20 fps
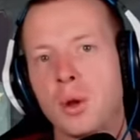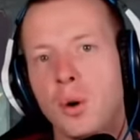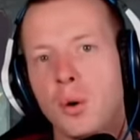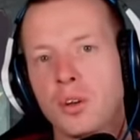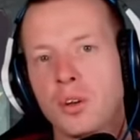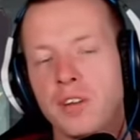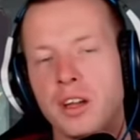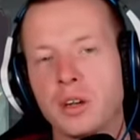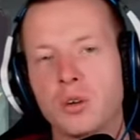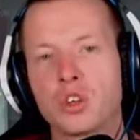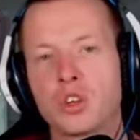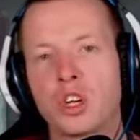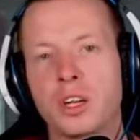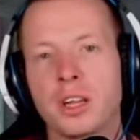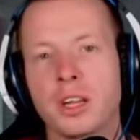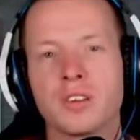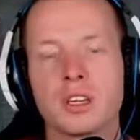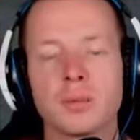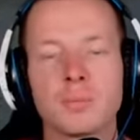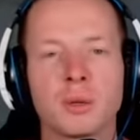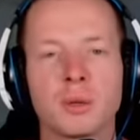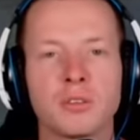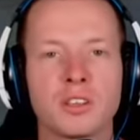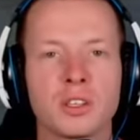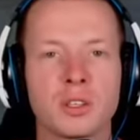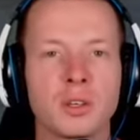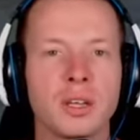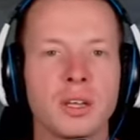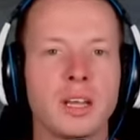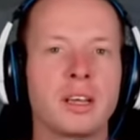Und wenn du schon etwas
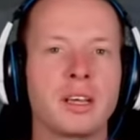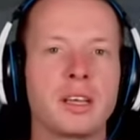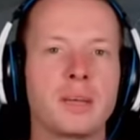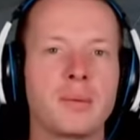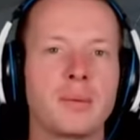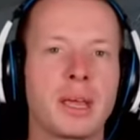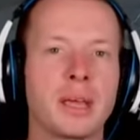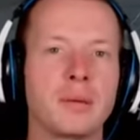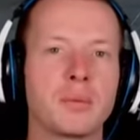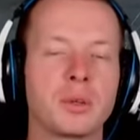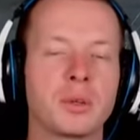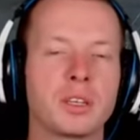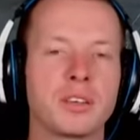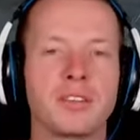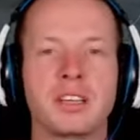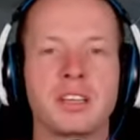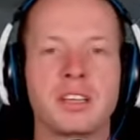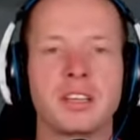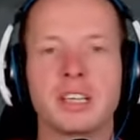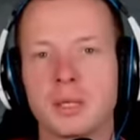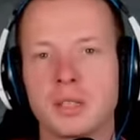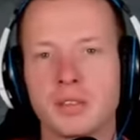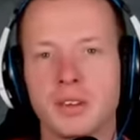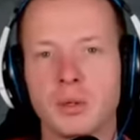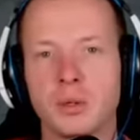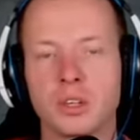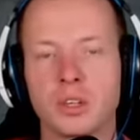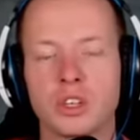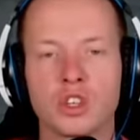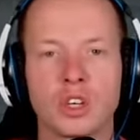professioneller in dem Game unterwegs bist,
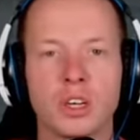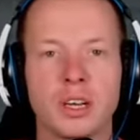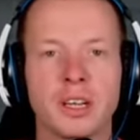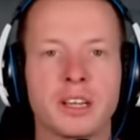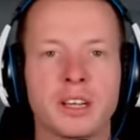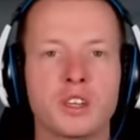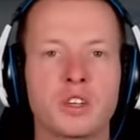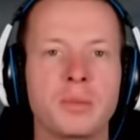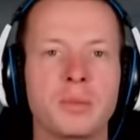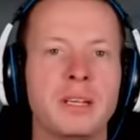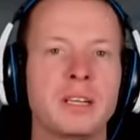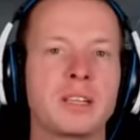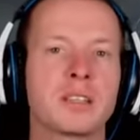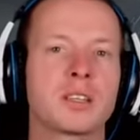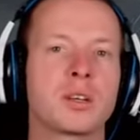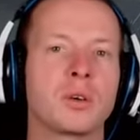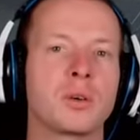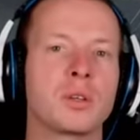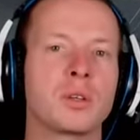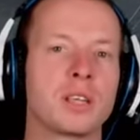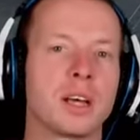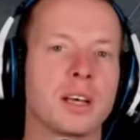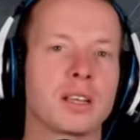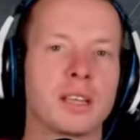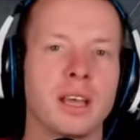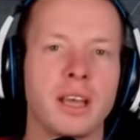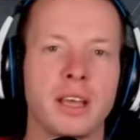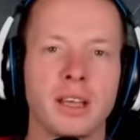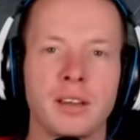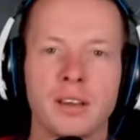weil du das schon länger spielst und
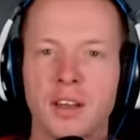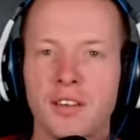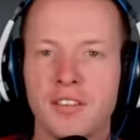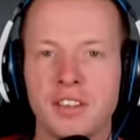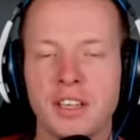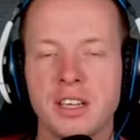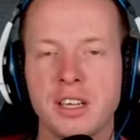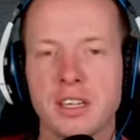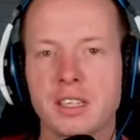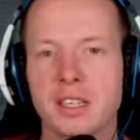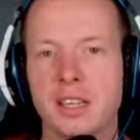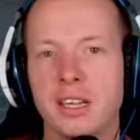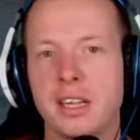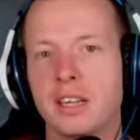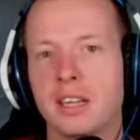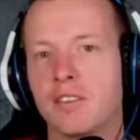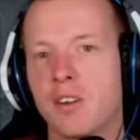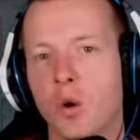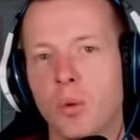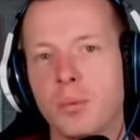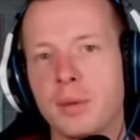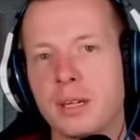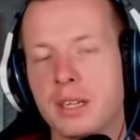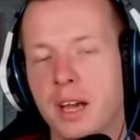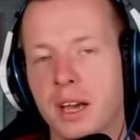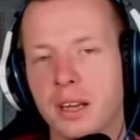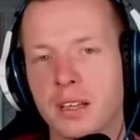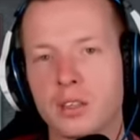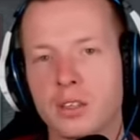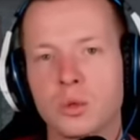sagst, hey, wie das geht, warum ich
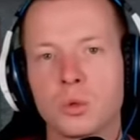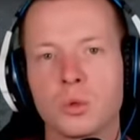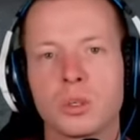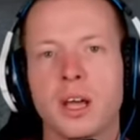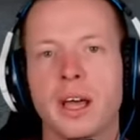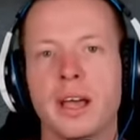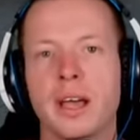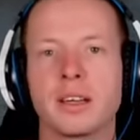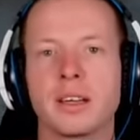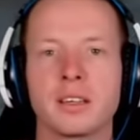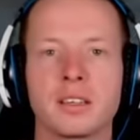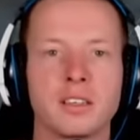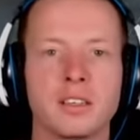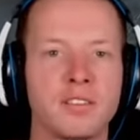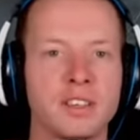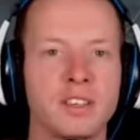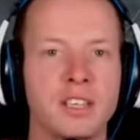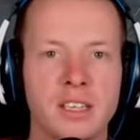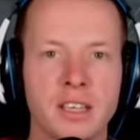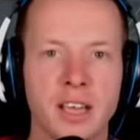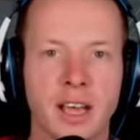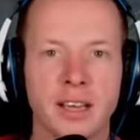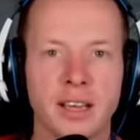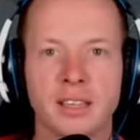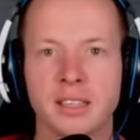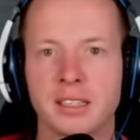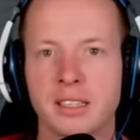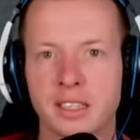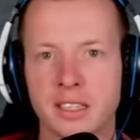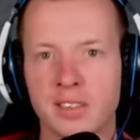eine Handelsroute einrichte, wie ich die
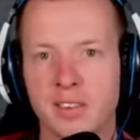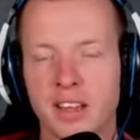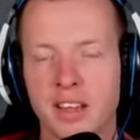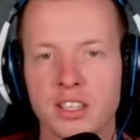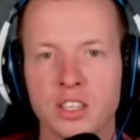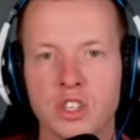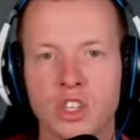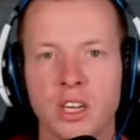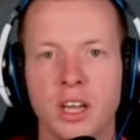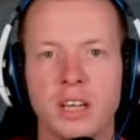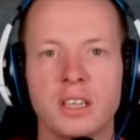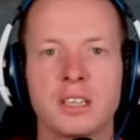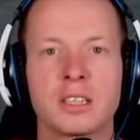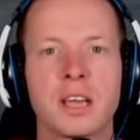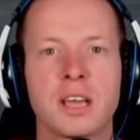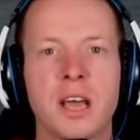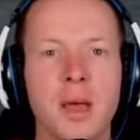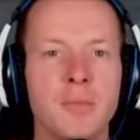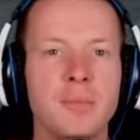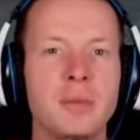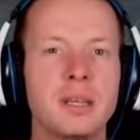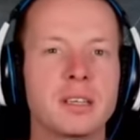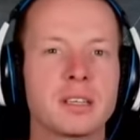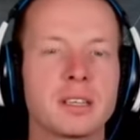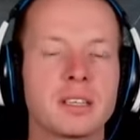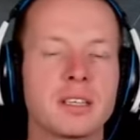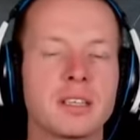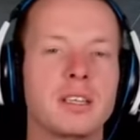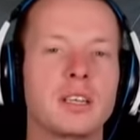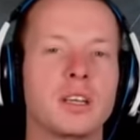einrichte, das weiß ich schon alles. Mich
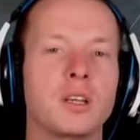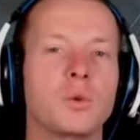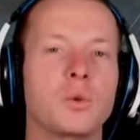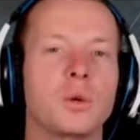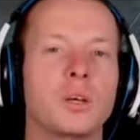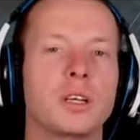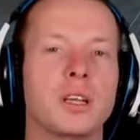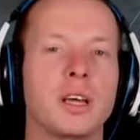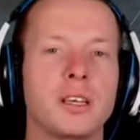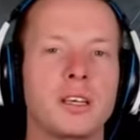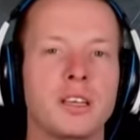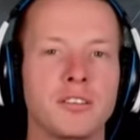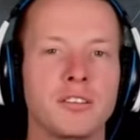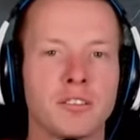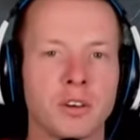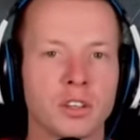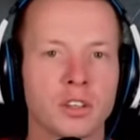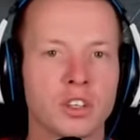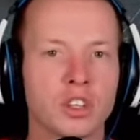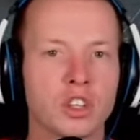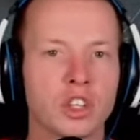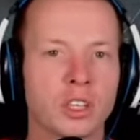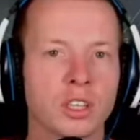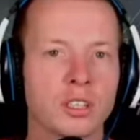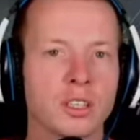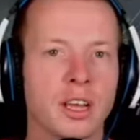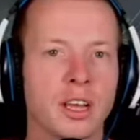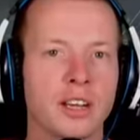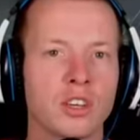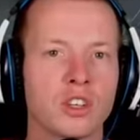interessieren nur dann die
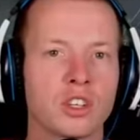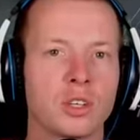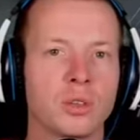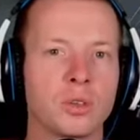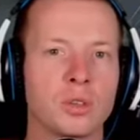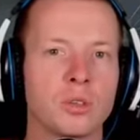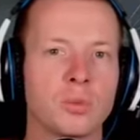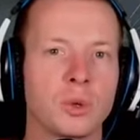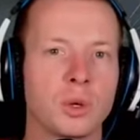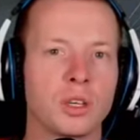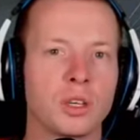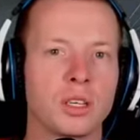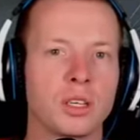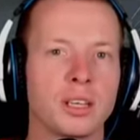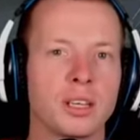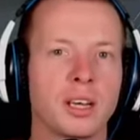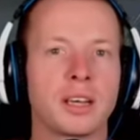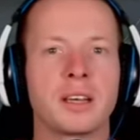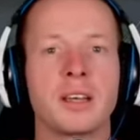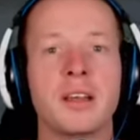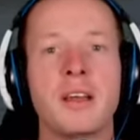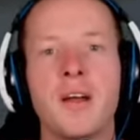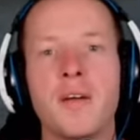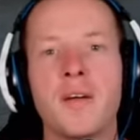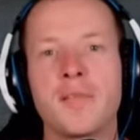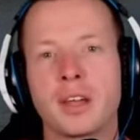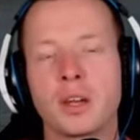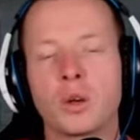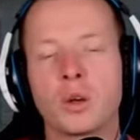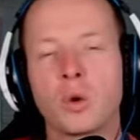fortgeschrittenen Einstellungsmöglichkeiten.
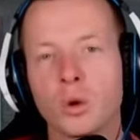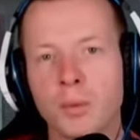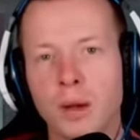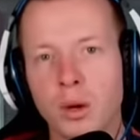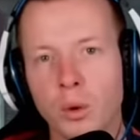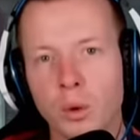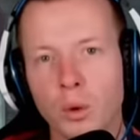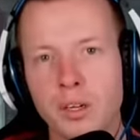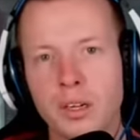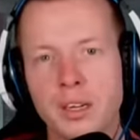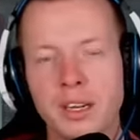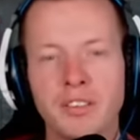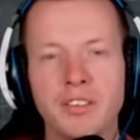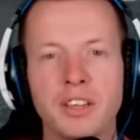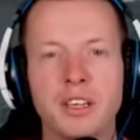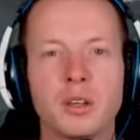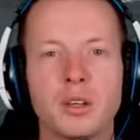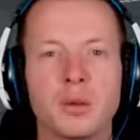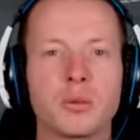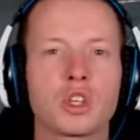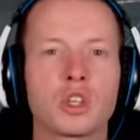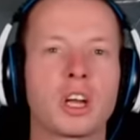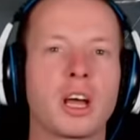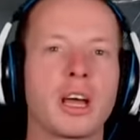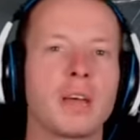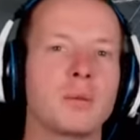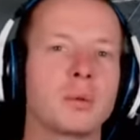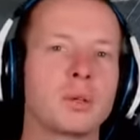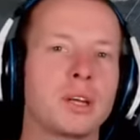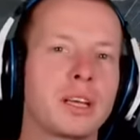Dann guck mal unten in der
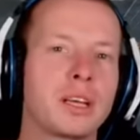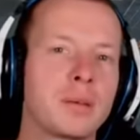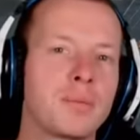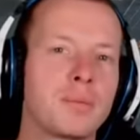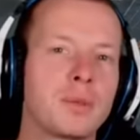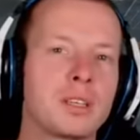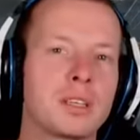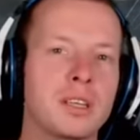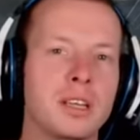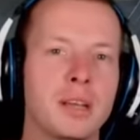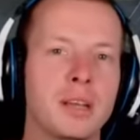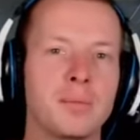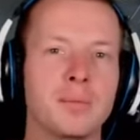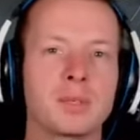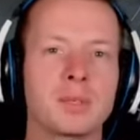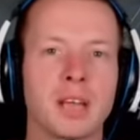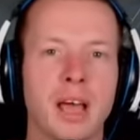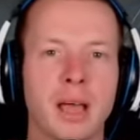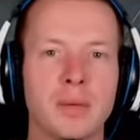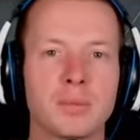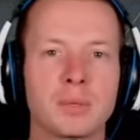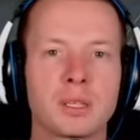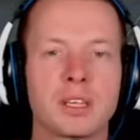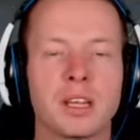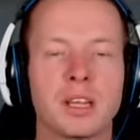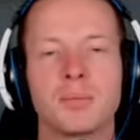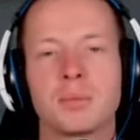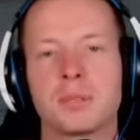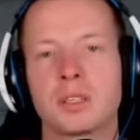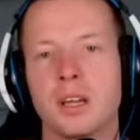Videobeschreibung, da gibt es eben
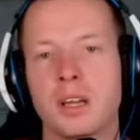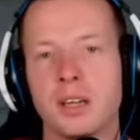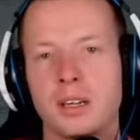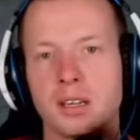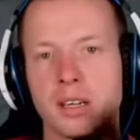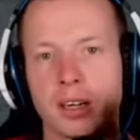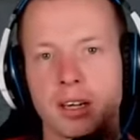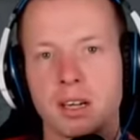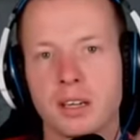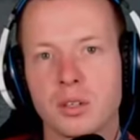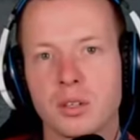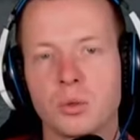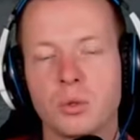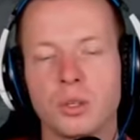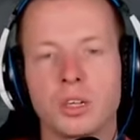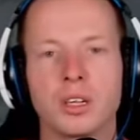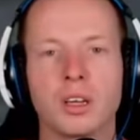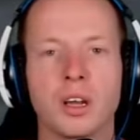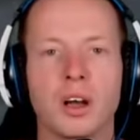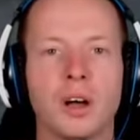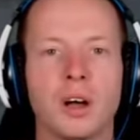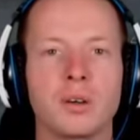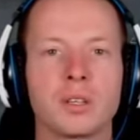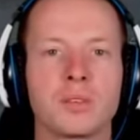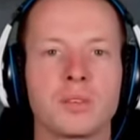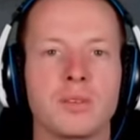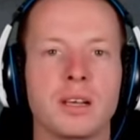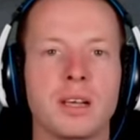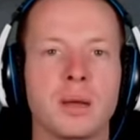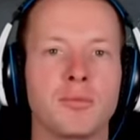Timestamps. Da kannst du dir genau
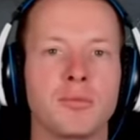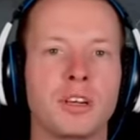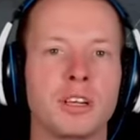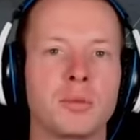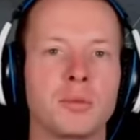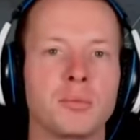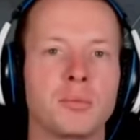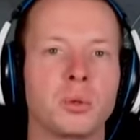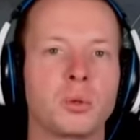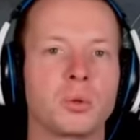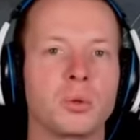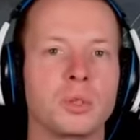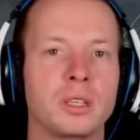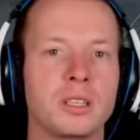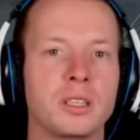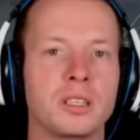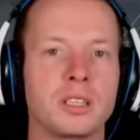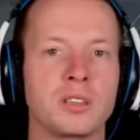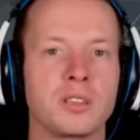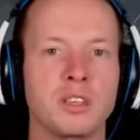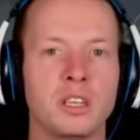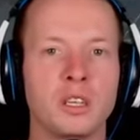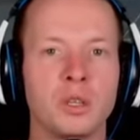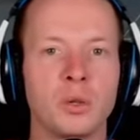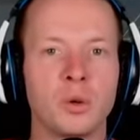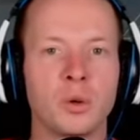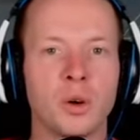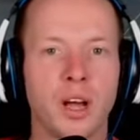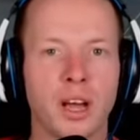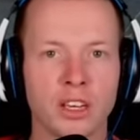auswählen, ab welchem Punkt du dir dieses
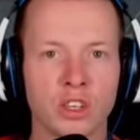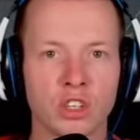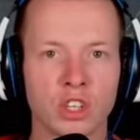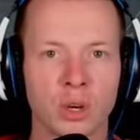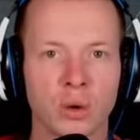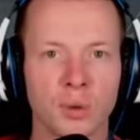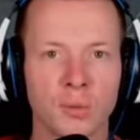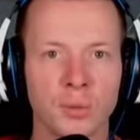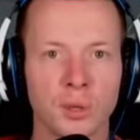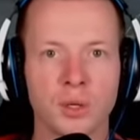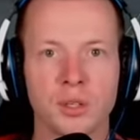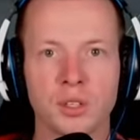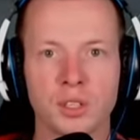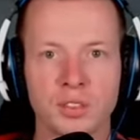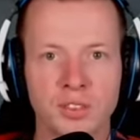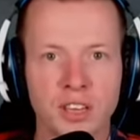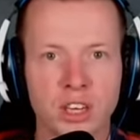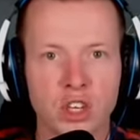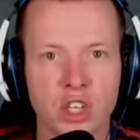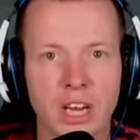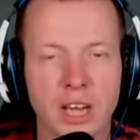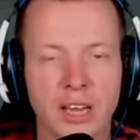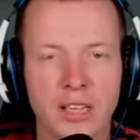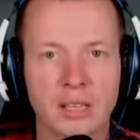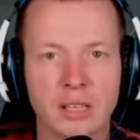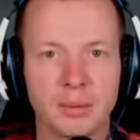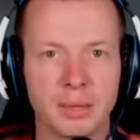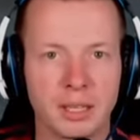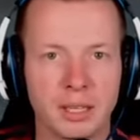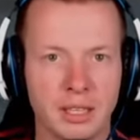Video anschauen möchtest. Wir
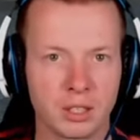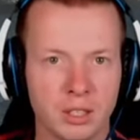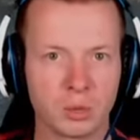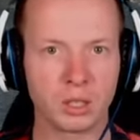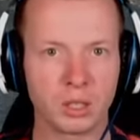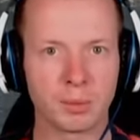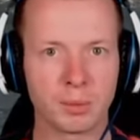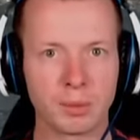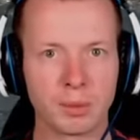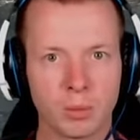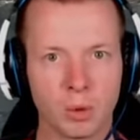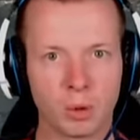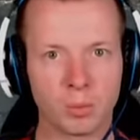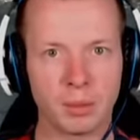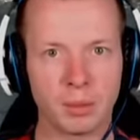starten aber jetzt durch mit dem